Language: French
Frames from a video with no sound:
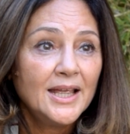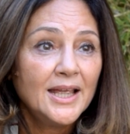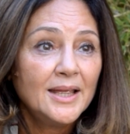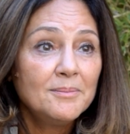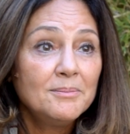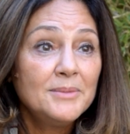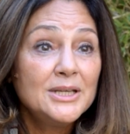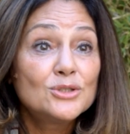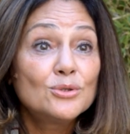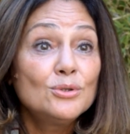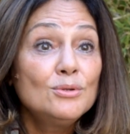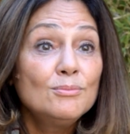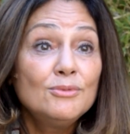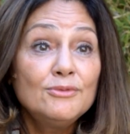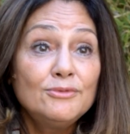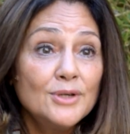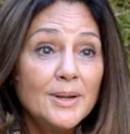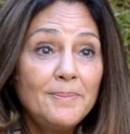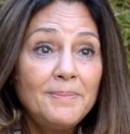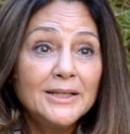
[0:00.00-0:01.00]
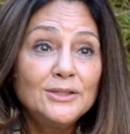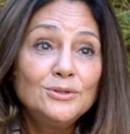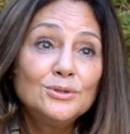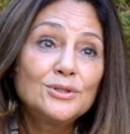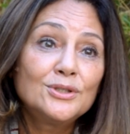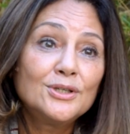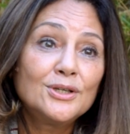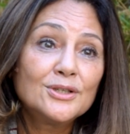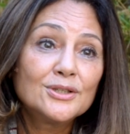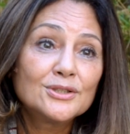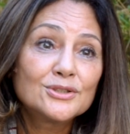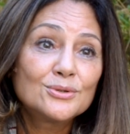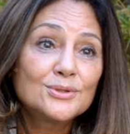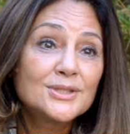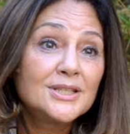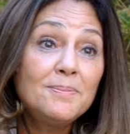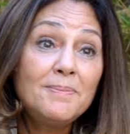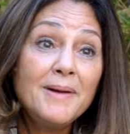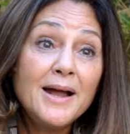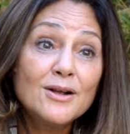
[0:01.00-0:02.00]
mais je ne me vois pas de corps. Je ne
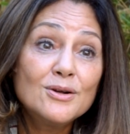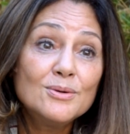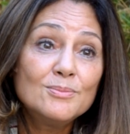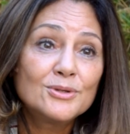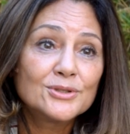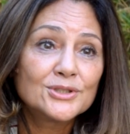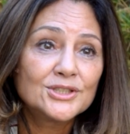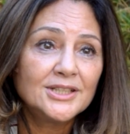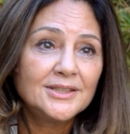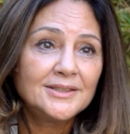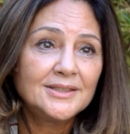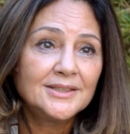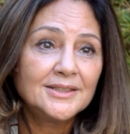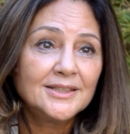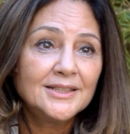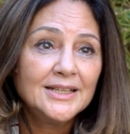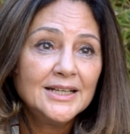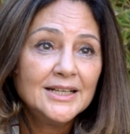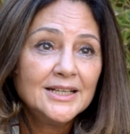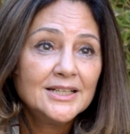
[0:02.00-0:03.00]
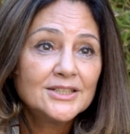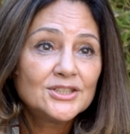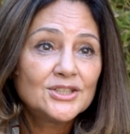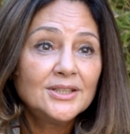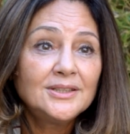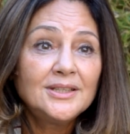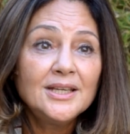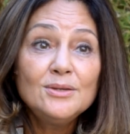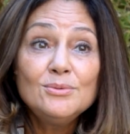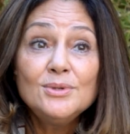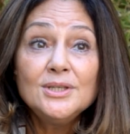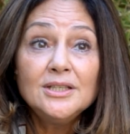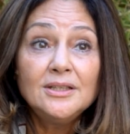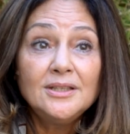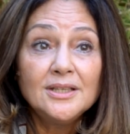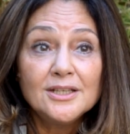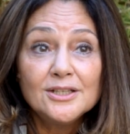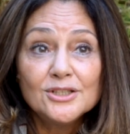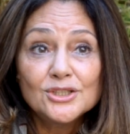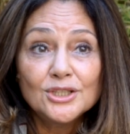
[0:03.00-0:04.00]
sais pas comment j'étais. J'étais une
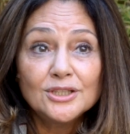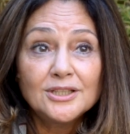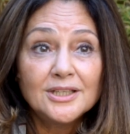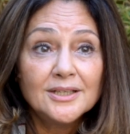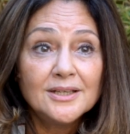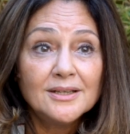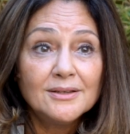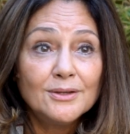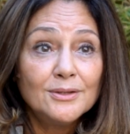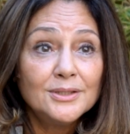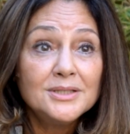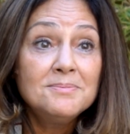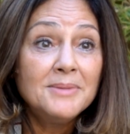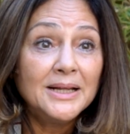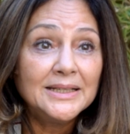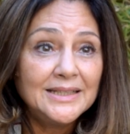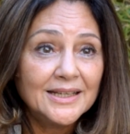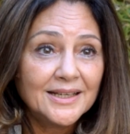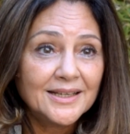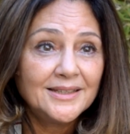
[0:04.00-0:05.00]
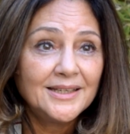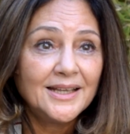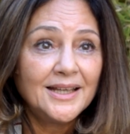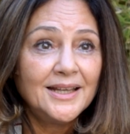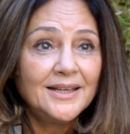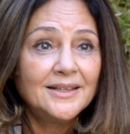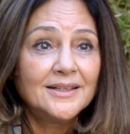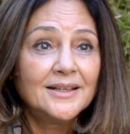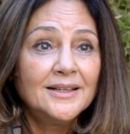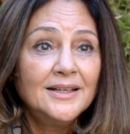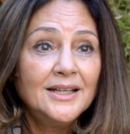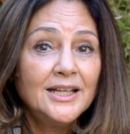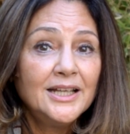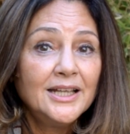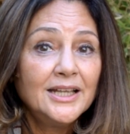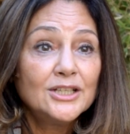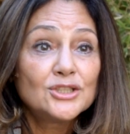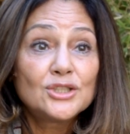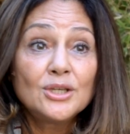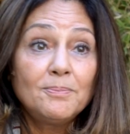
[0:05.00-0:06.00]
idée, j'étais euh, immatérielle
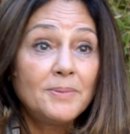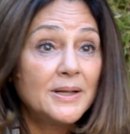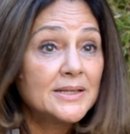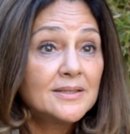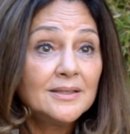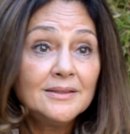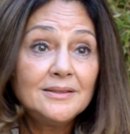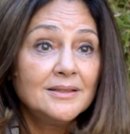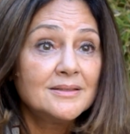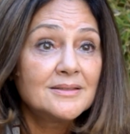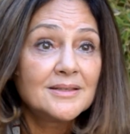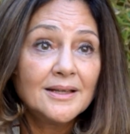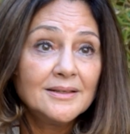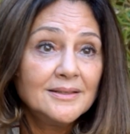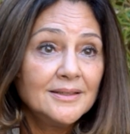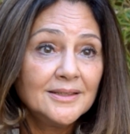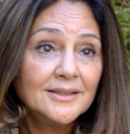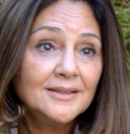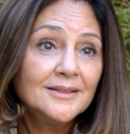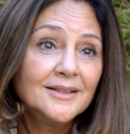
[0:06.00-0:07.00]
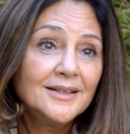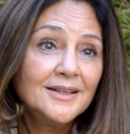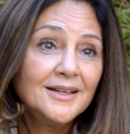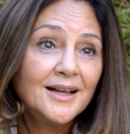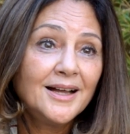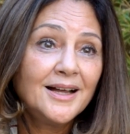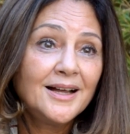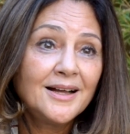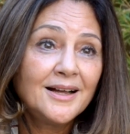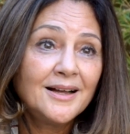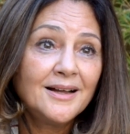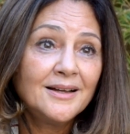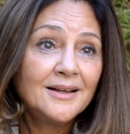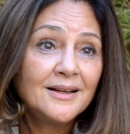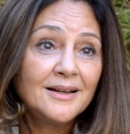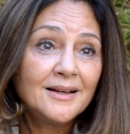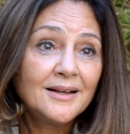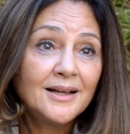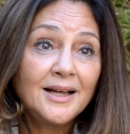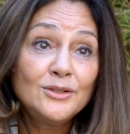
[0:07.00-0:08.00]
et j'ai passé des années
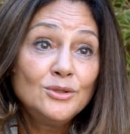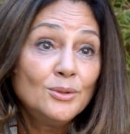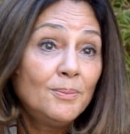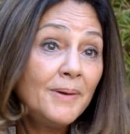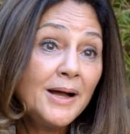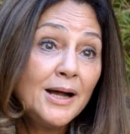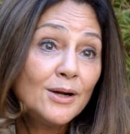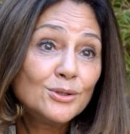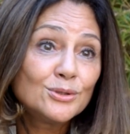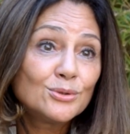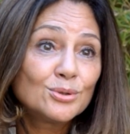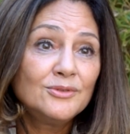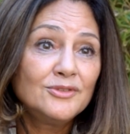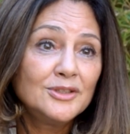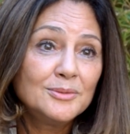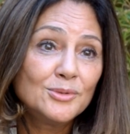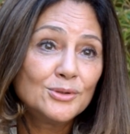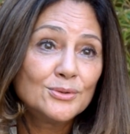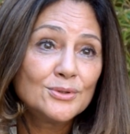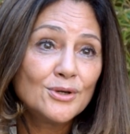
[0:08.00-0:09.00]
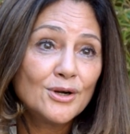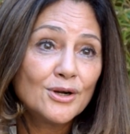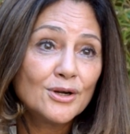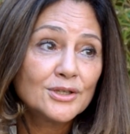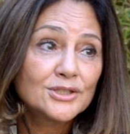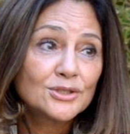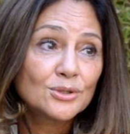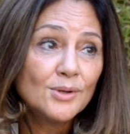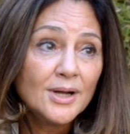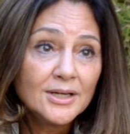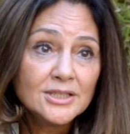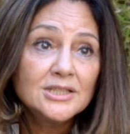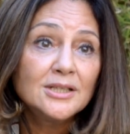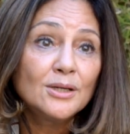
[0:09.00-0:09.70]
à, ne pas retrouver mon corps. Je crois que je l'ai